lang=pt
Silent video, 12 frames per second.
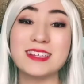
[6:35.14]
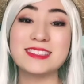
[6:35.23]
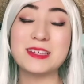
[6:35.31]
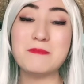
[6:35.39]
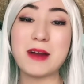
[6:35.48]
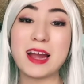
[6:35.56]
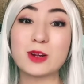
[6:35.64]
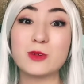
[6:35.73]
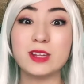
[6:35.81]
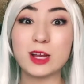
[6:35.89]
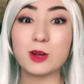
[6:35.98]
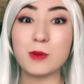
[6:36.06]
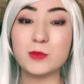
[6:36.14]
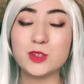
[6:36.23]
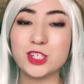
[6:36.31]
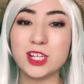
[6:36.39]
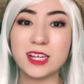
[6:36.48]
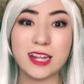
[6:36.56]
parece que Marco e
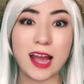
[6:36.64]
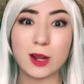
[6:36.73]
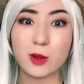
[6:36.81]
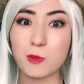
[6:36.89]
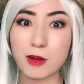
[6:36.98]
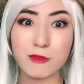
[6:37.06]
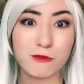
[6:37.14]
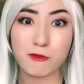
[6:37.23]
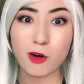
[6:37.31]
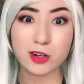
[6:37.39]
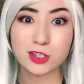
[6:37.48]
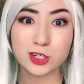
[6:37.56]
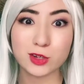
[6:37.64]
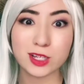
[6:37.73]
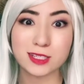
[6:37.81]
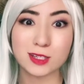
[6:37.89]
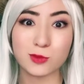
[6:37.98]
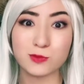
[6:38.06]
Nekomamushi criaram uma forte
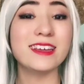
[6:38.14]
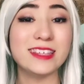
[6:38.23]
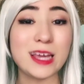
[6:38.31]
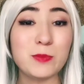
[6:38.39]
conexão.